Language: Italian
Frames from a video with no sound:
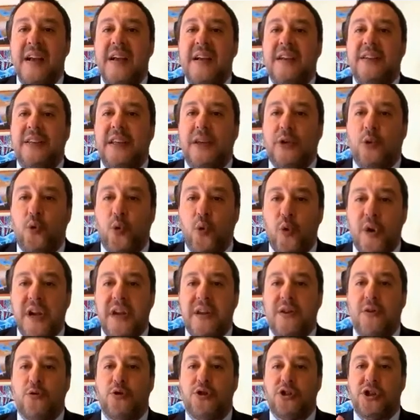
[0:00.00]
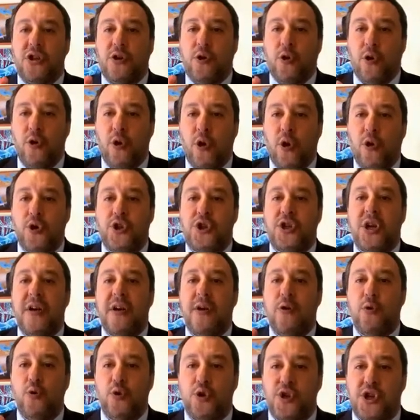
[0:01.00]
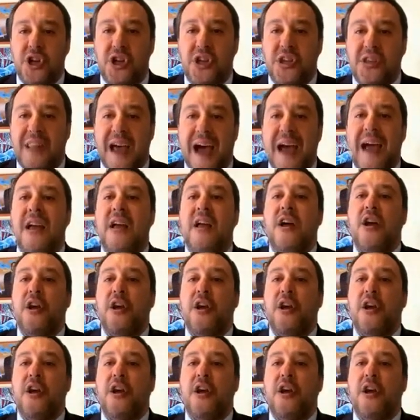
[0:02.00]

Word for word: di cui non si conosce l'uscita.